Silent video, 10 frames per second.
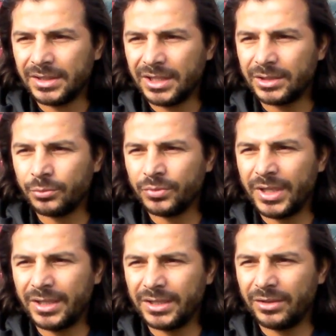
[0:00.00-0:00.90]
E tabi
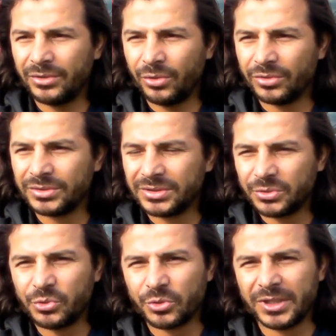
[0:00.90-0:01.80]
bunlarla
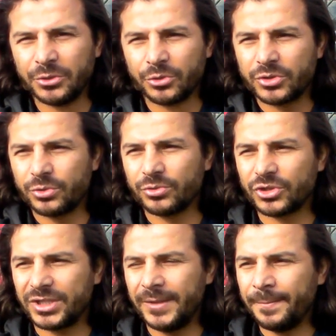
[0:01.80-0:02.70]
gururlanıyoruz
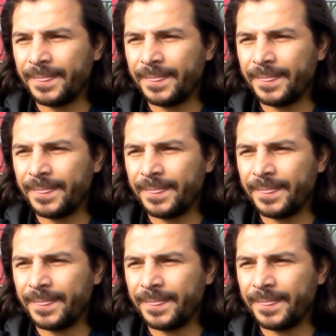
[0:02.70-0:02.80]
sonuçta.